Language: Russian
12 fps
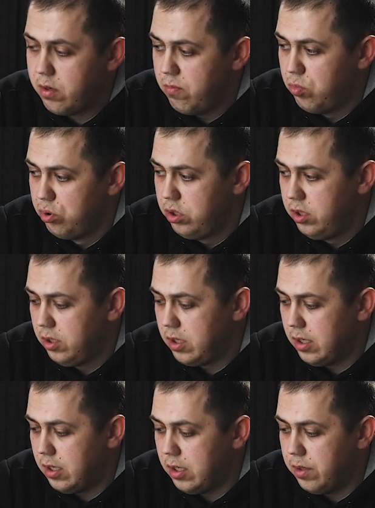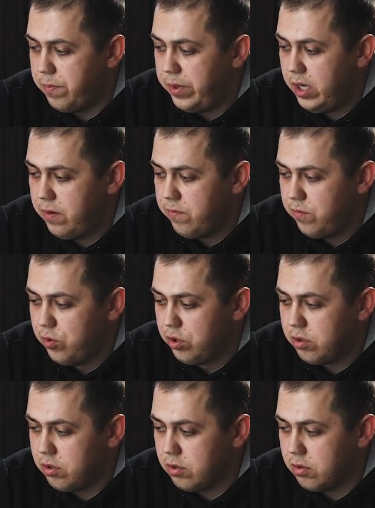Бутылка прям
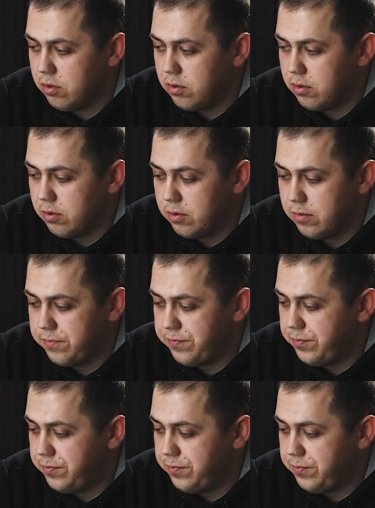вот э,